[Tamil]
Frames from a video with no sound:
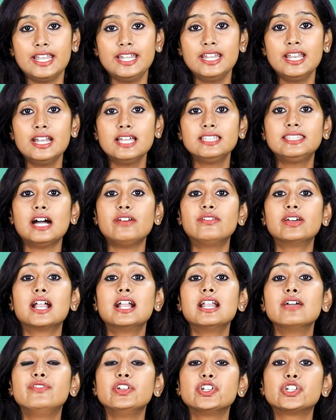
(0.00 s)
என்னென்ன
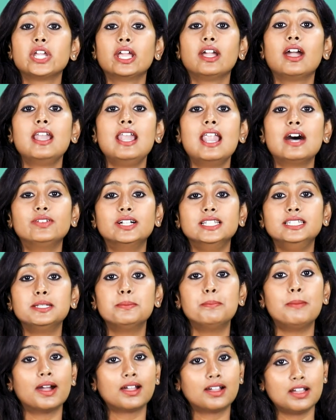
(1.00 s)
தவறான விஷயங்கள்லாம்
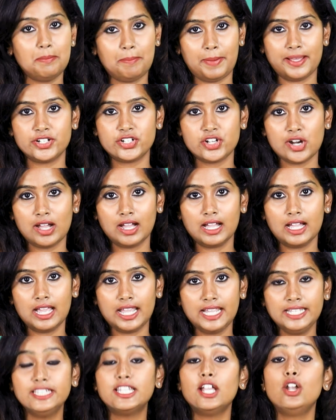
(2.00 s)
வந்து மக்கள் பண்ணுறாங்க
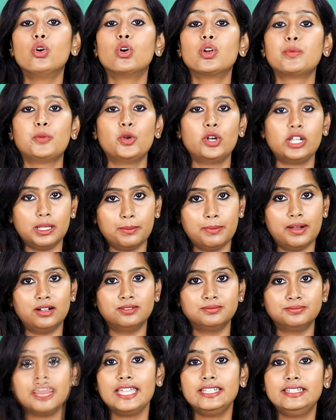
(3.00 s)
இந்த லோன் மூலியமா
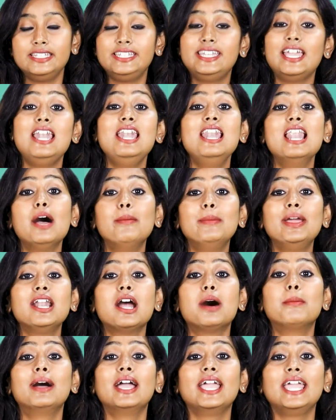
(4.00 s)
இது எல்லாமே
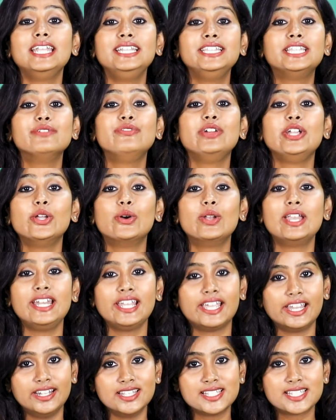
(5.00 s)
நாம் இந்த வீடியோவில்
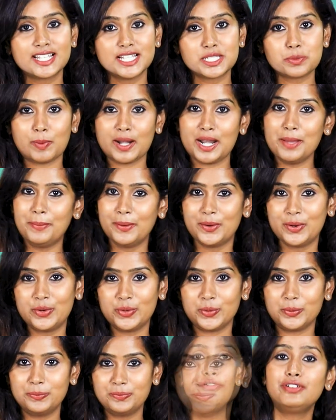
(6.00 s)
இன்னைக்கு டிஸ்கஸ் பண்ண
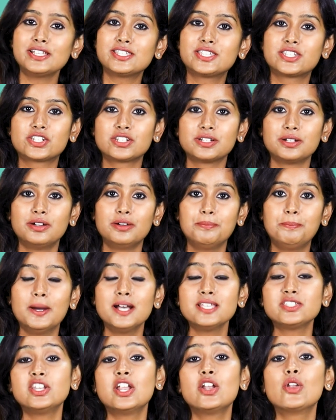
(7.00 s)
போகிறோம் ஃபர்ஸ்ட்
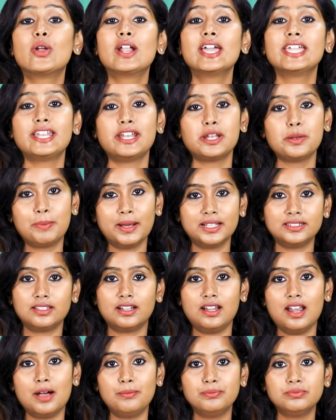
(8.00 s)
பர்சனல் லோனா என்னன்னு
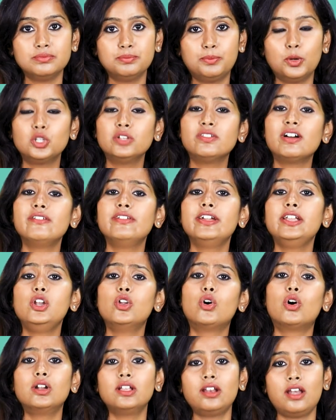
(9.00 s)
பார்த்துடலாம் பொதுவாகவே
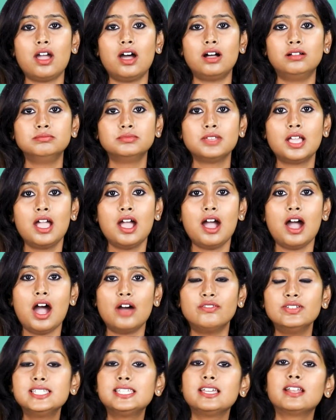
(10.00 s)
லோனுனா
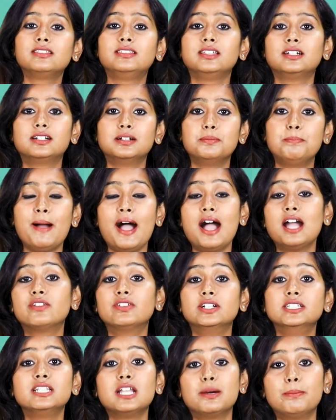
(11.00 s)
அவசரத்துக்கு பேங்க்
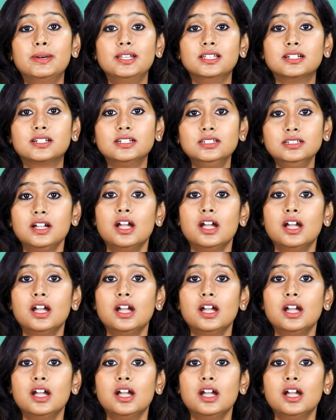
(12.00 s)
வந்து நம்மளுக்கு